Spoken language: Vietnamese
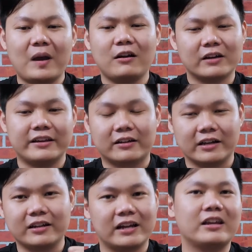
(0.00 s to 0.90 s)
fps nó cả giật
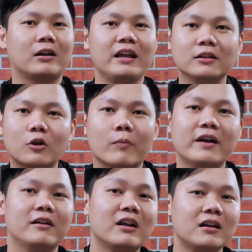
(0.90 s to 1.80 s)
cả giật cả giật liên tục
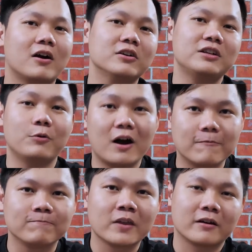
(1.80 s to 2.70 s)
ấy rất là khó chịu đúng
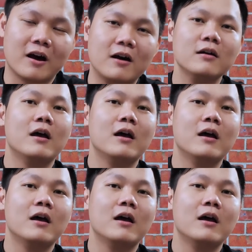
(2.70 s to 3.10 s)
không đó